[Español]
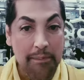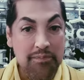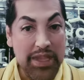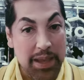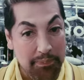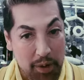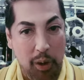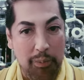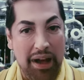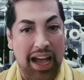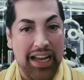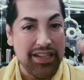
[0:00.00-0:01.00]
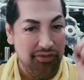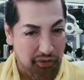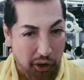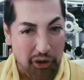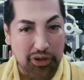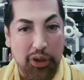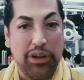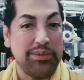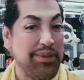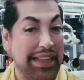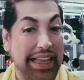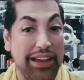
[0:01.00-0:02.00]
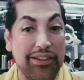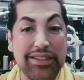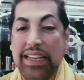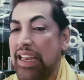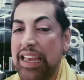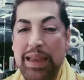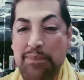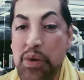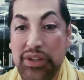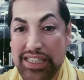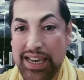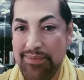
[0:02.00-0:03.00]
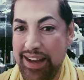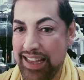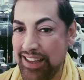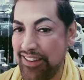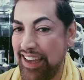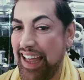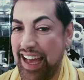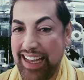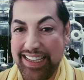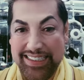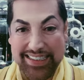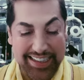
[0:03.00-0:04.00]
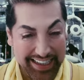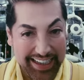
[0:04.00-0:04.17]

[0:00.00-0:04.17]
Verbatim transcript: Diplomas, fotos, videos y muchas más novedades.